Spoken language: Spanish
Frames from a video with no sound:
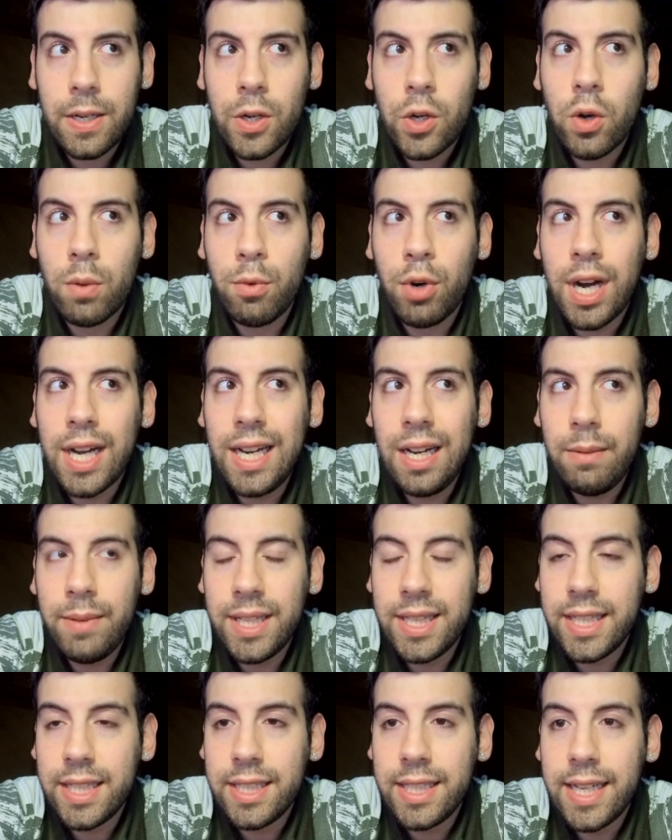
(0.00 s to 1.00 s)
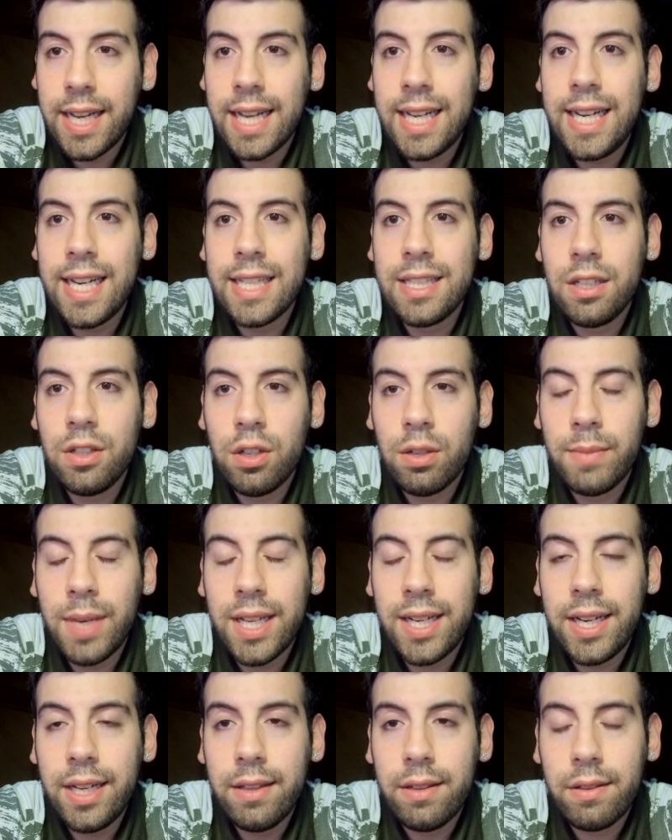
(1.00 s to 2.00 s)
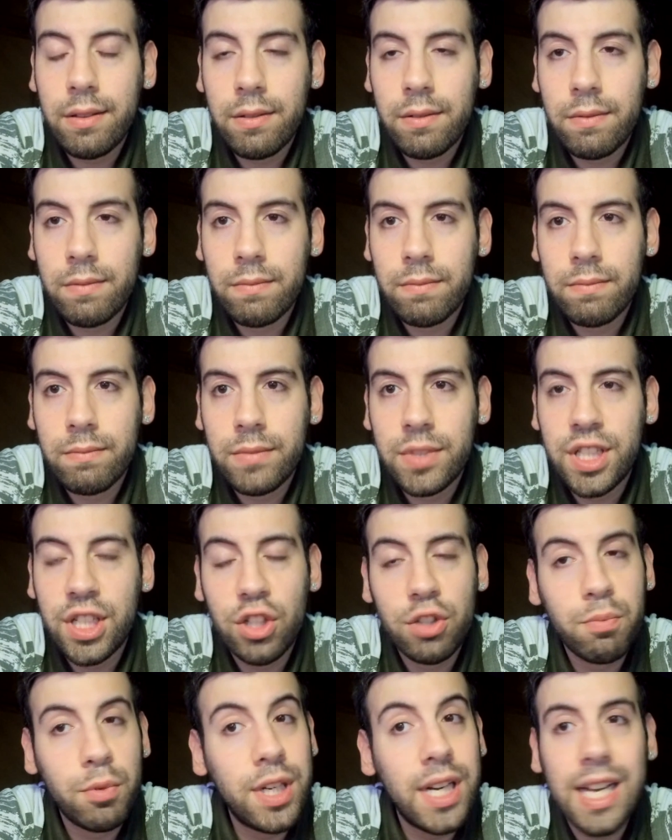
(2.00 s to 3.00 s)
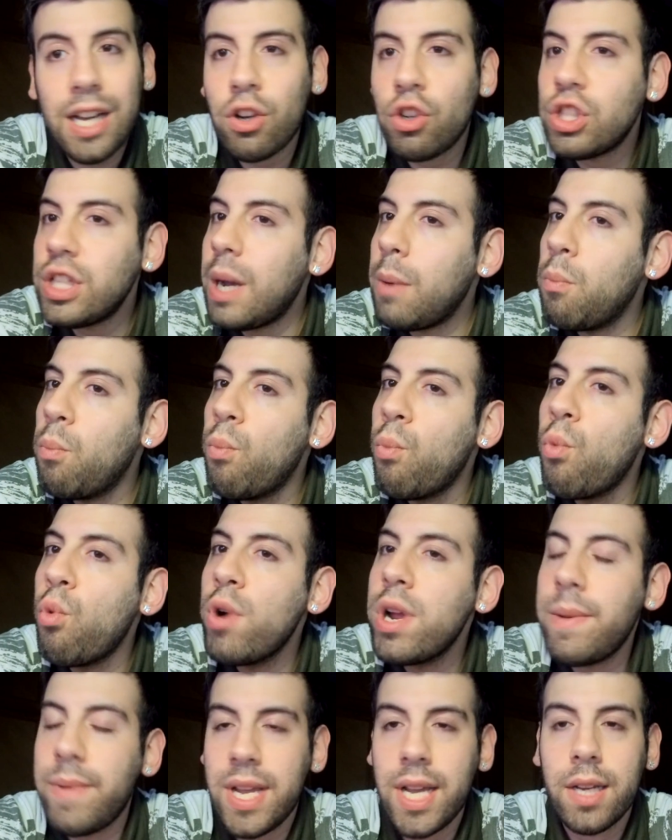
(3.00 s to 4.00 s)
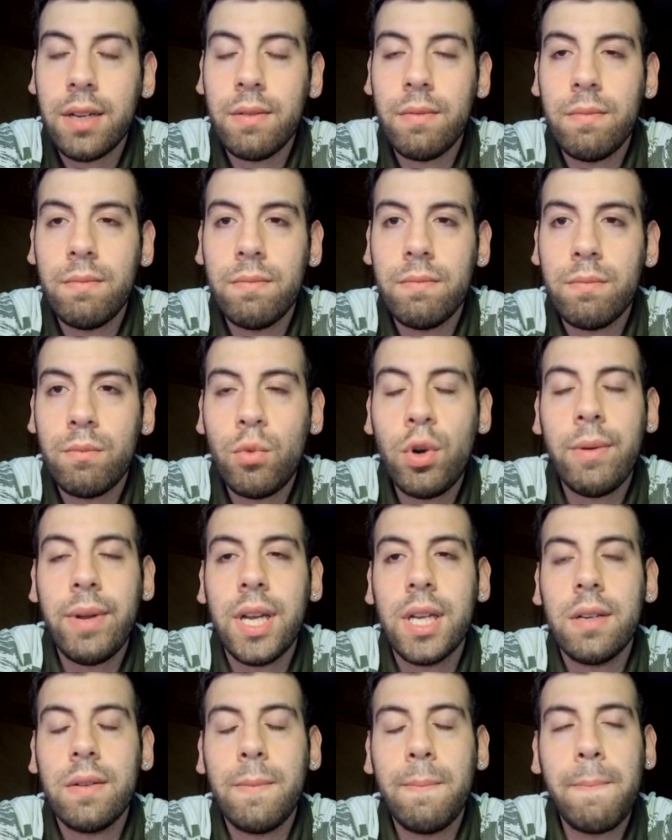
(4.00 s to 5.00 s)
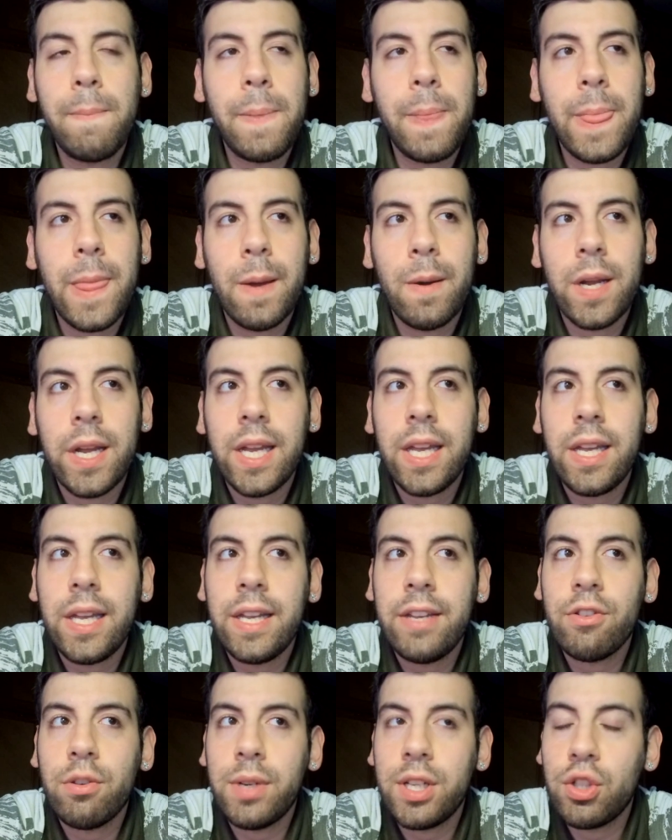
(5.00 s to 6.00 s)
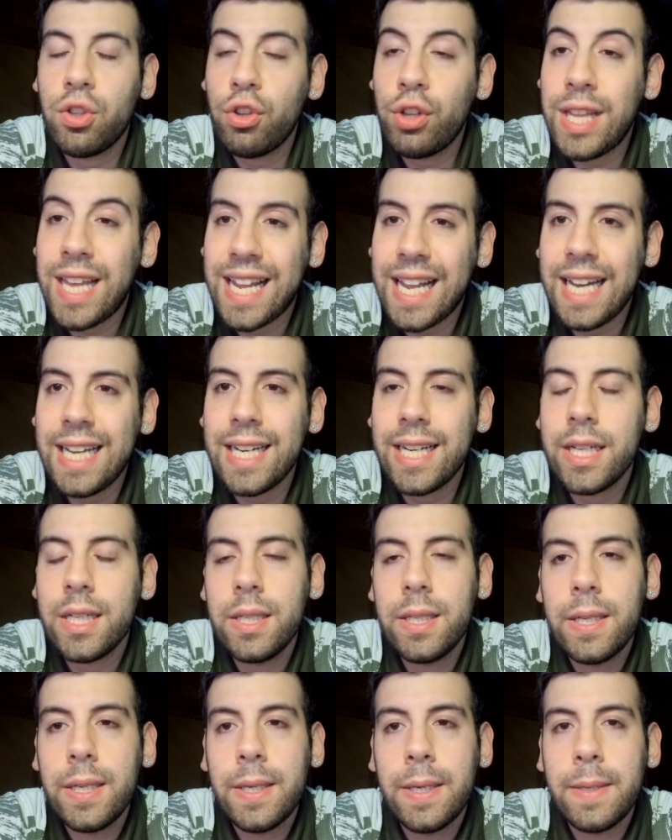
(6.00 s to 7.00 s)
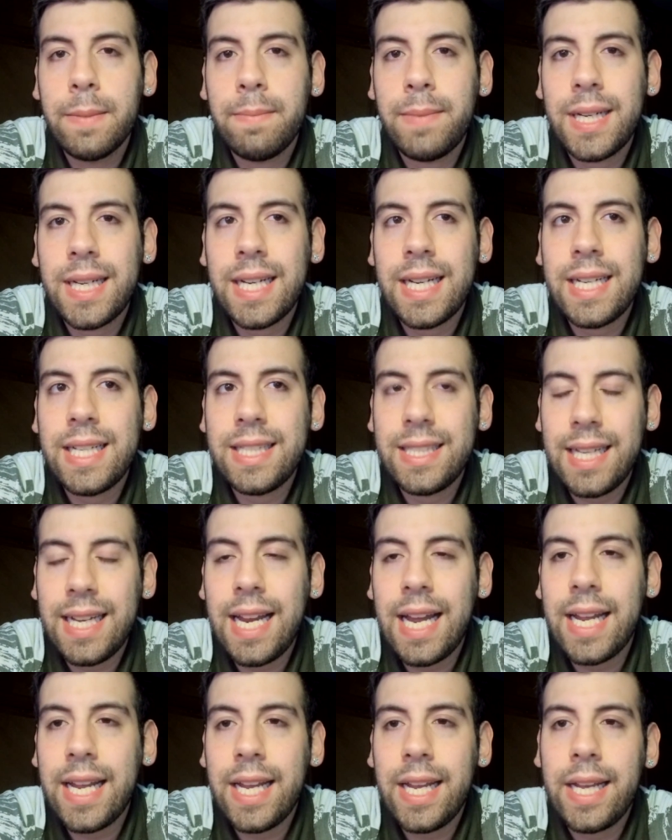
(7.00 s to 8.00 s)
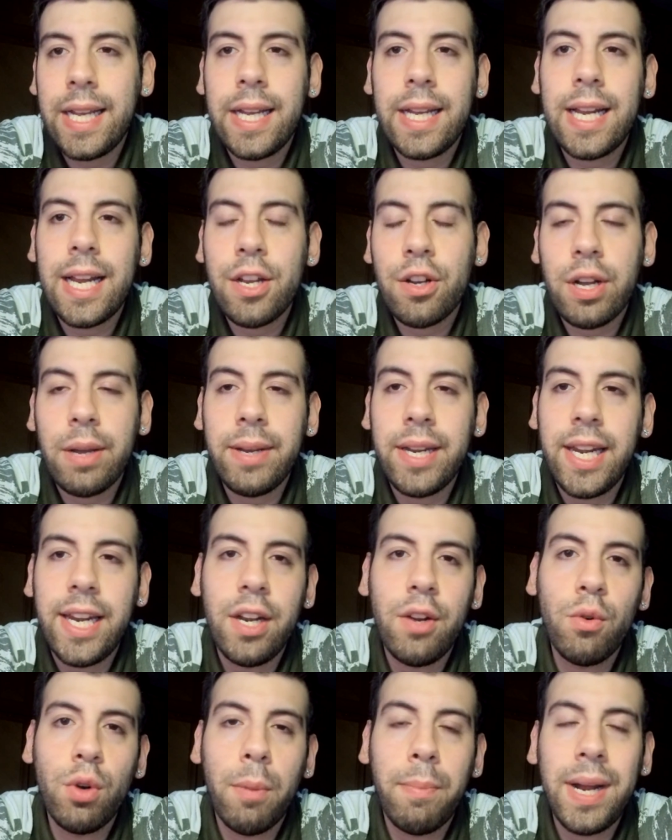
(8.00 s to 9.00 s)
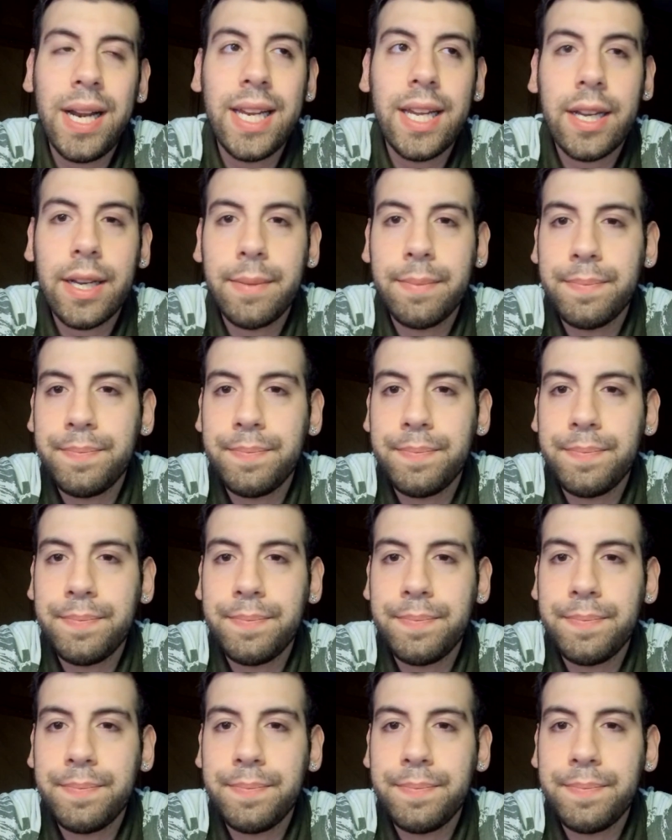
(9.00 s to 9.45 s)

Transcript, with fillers: como gana el Betis y gana el Atlético Madrid, se nos pone la cosa muy bien, muy bien. Y sobre todo de cara para estar ahí el año que viene en Europa League.